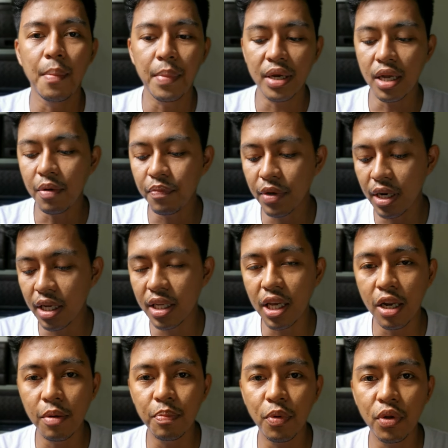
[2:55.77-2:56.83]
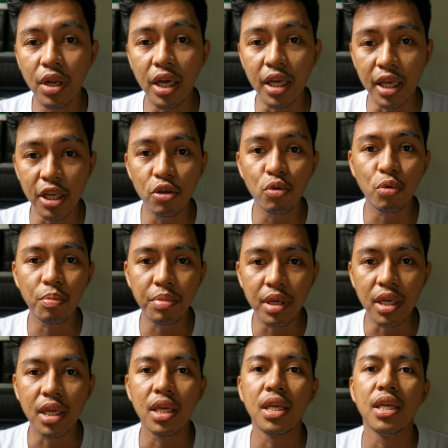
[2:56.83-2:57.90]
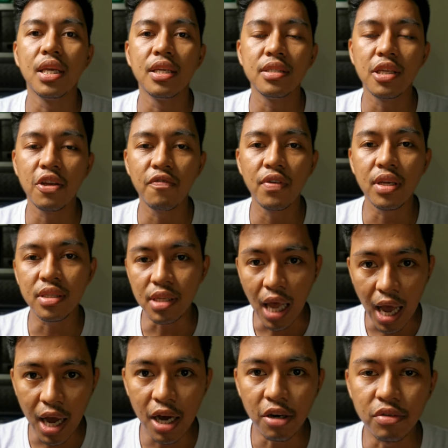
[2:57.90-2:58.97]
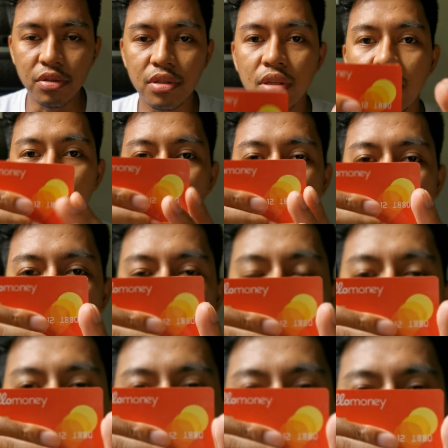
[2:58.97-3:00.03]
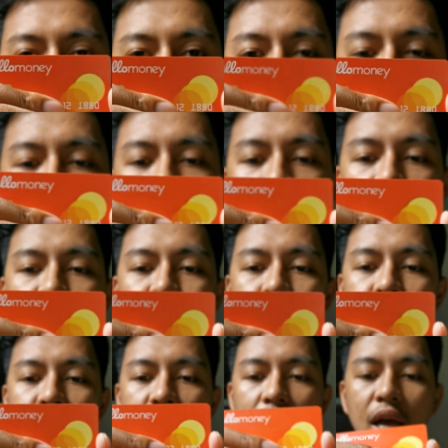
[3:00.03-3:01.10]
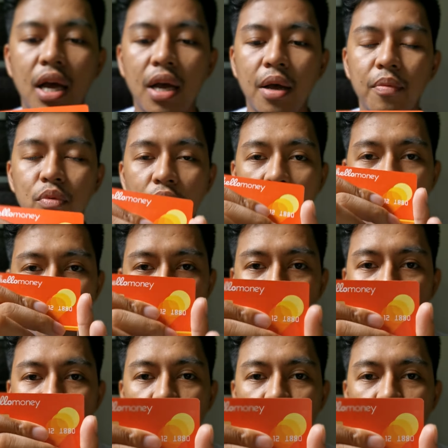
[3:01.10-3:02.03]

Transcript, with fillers: mag-upgrade ka na po ng AUB, savings account. Okay, eto guys, uh, up to